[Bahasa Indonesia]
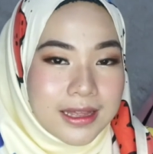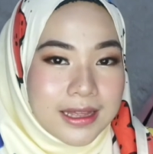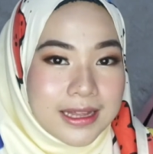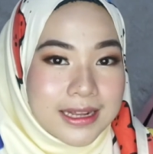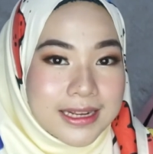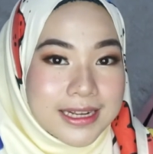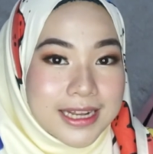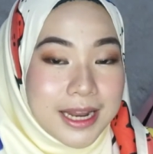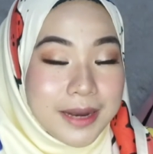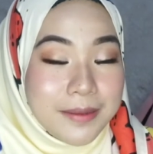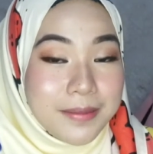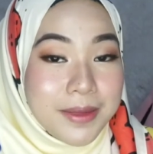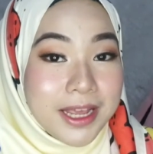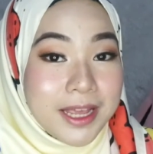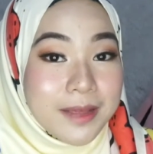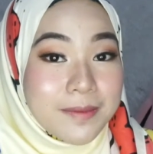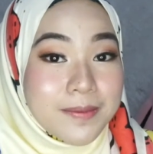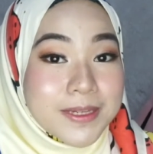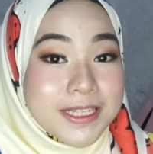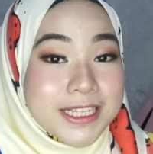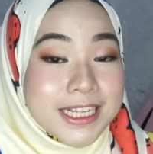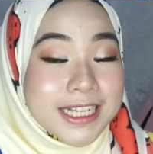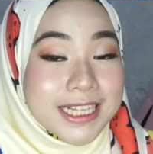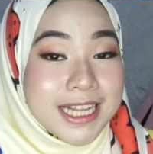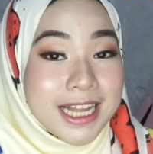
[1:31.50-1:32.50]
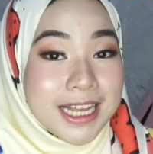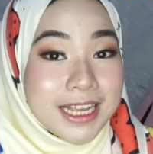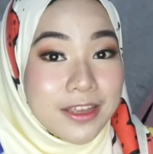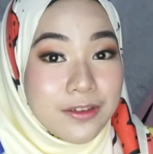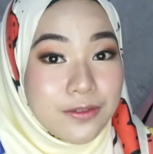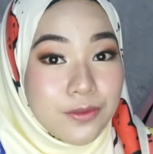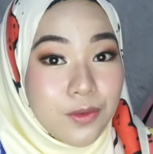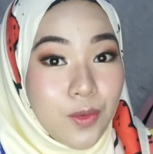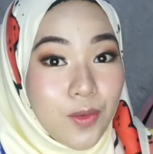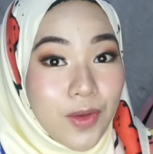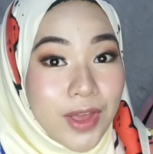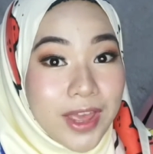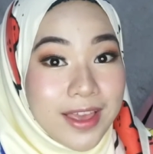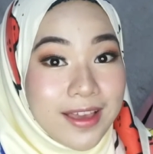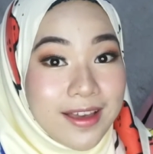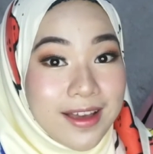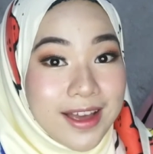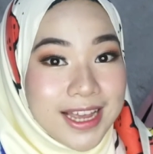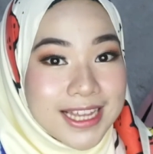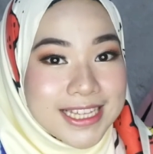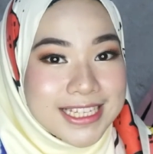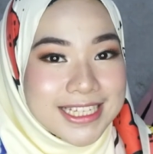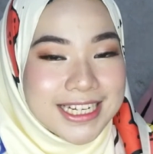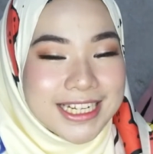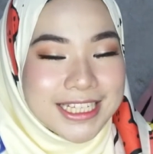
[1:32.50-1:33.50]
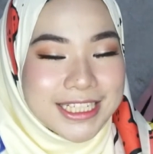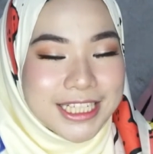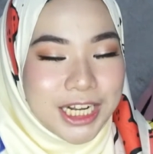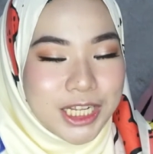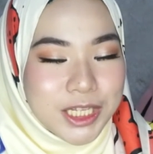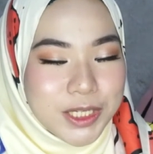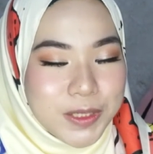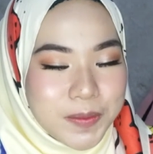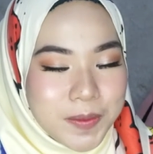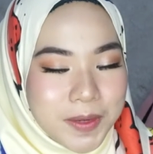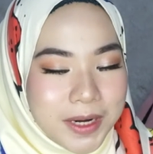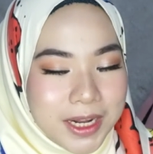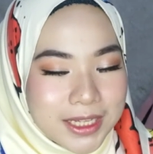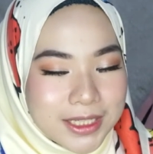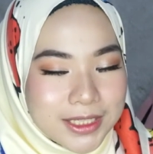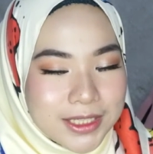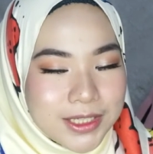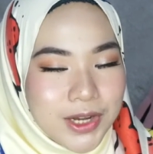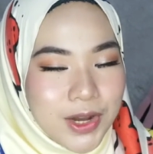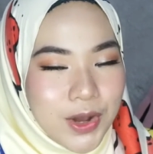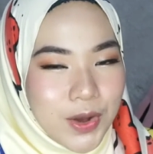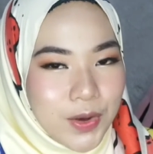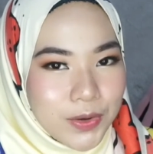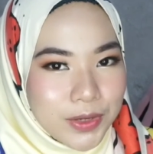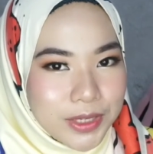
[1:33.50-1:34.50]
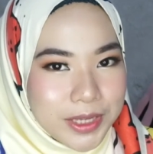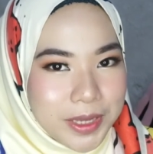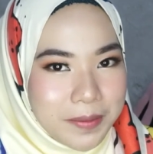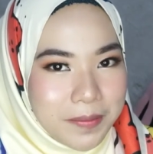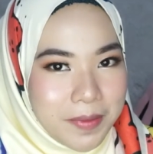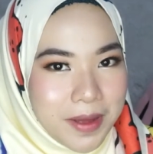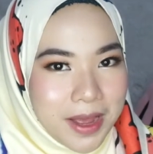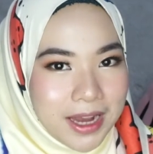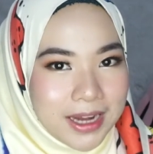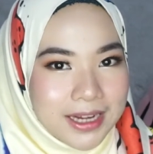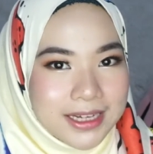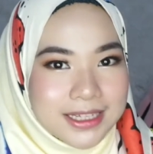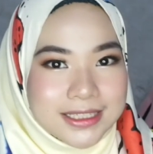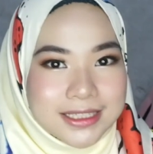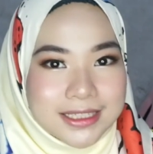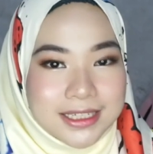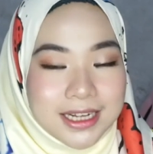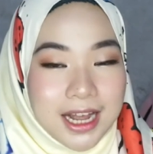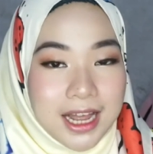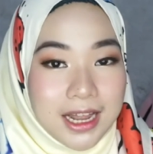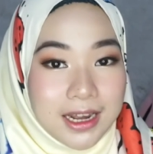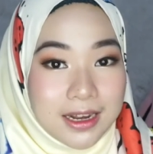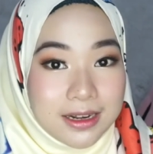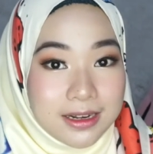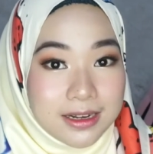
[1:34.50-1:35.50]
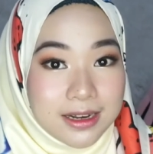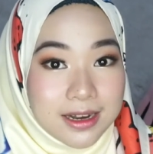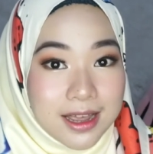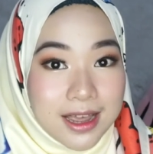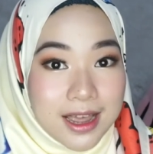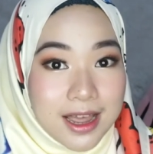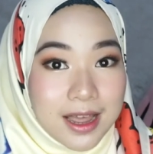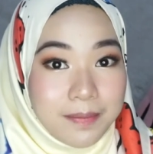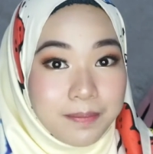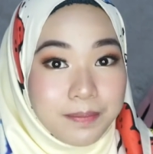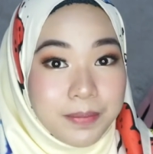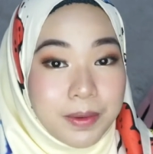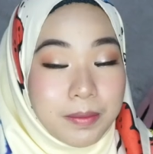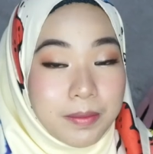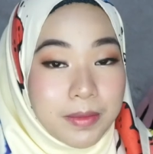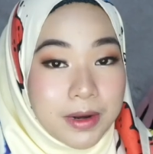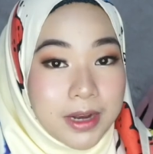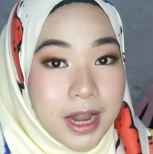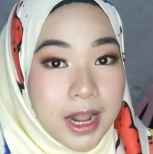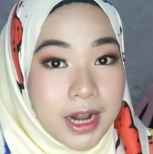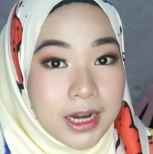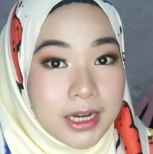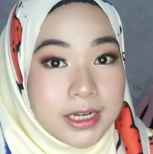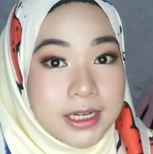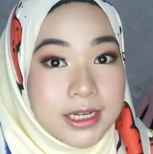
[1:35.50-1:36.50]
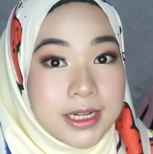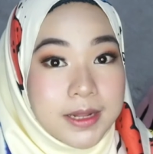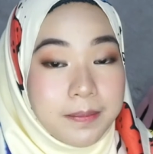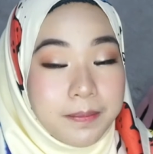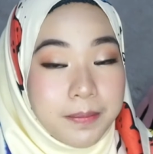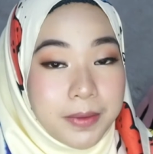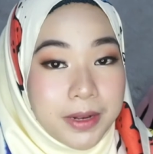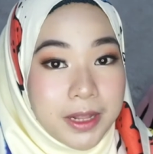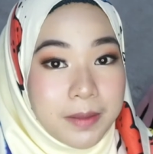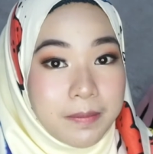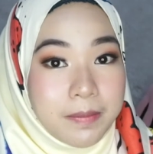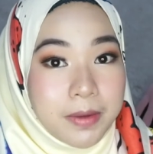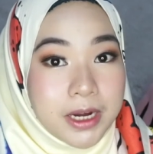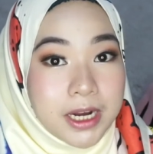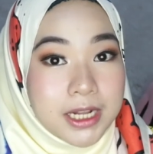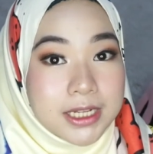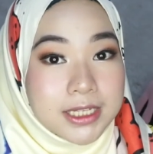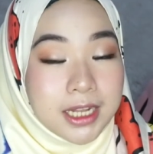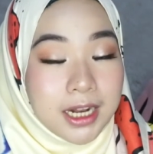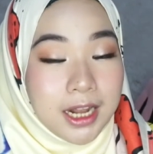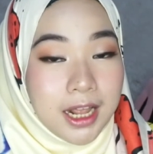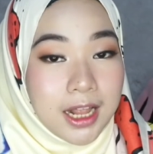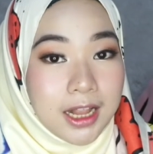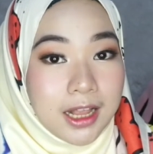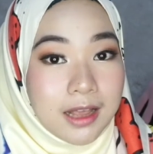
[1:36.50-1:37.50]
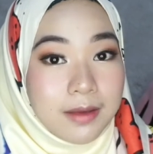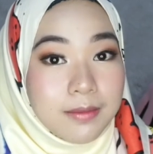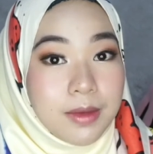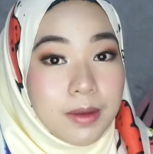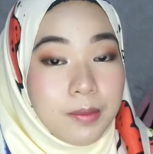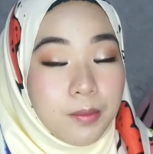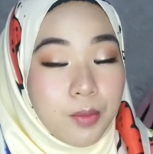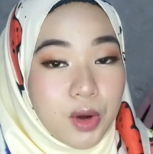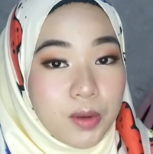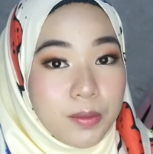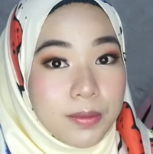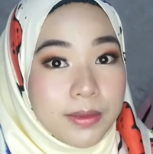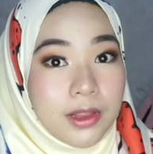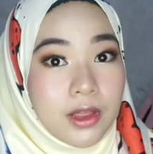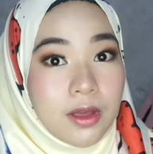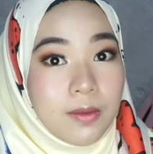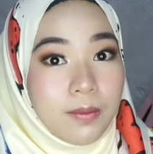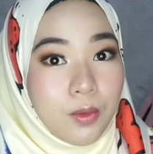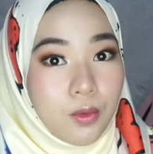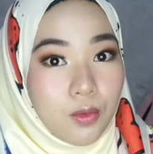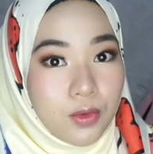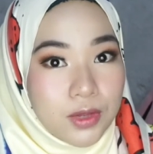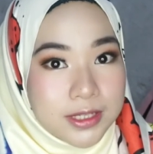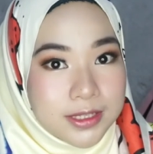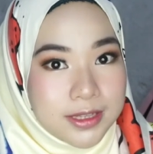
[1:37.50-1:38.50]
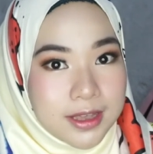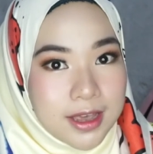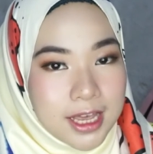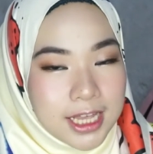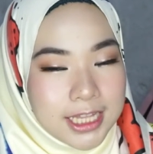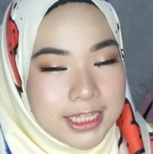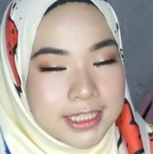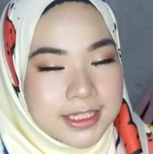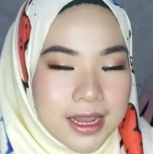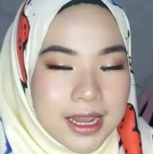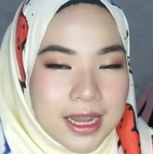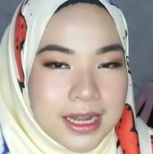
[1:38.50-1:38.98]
Dan bagi peserta giveaway guys, ini transparansinya oke okay banget karena pemenang dipilih berdasarkan kemampuan menjawab kuis guys.